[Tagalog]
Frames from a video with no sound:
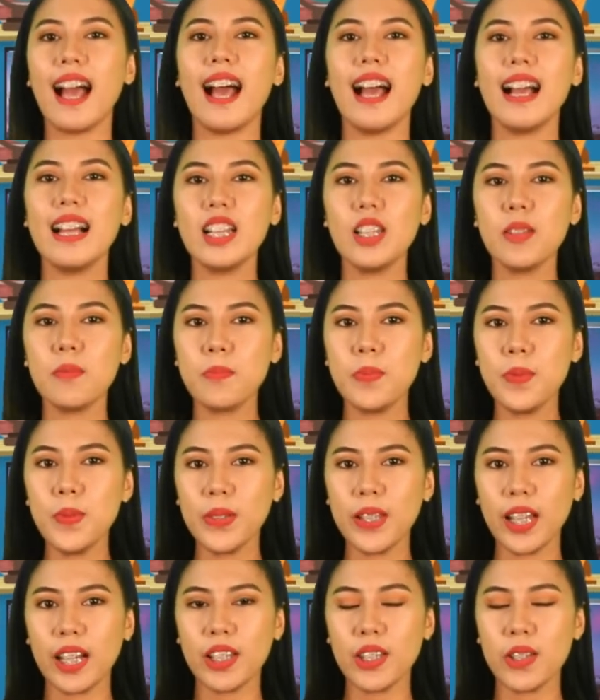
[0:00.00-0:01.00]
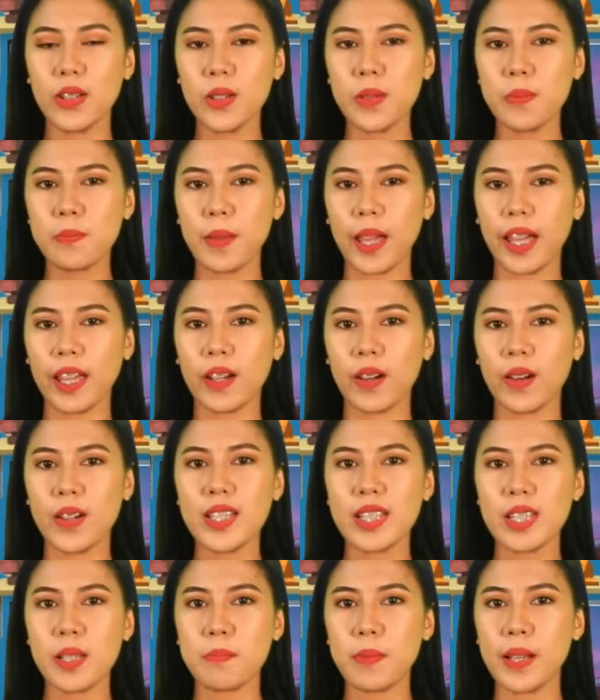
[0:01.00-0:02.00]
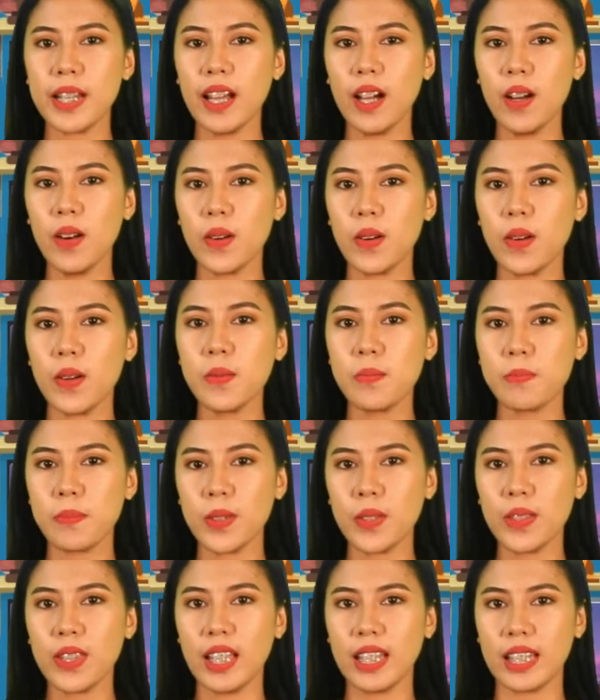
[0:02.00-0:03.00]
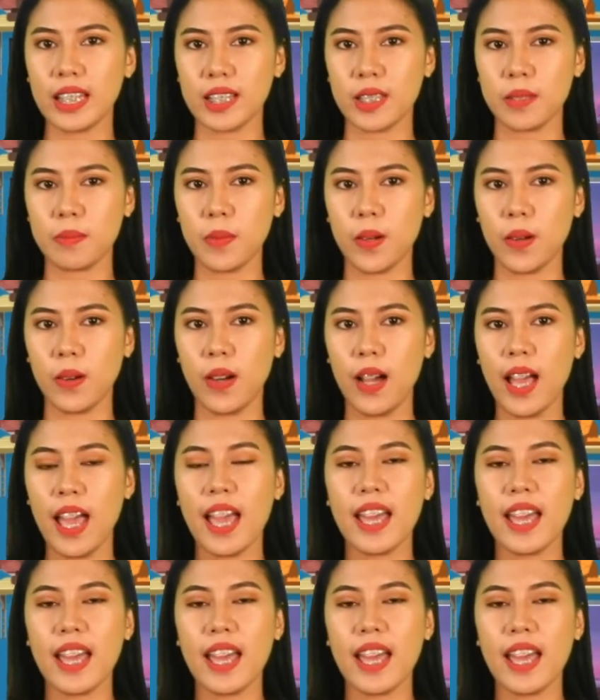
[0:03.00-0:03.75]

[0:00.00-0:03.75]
ang lipunang Europeo sa panahong feudalismo.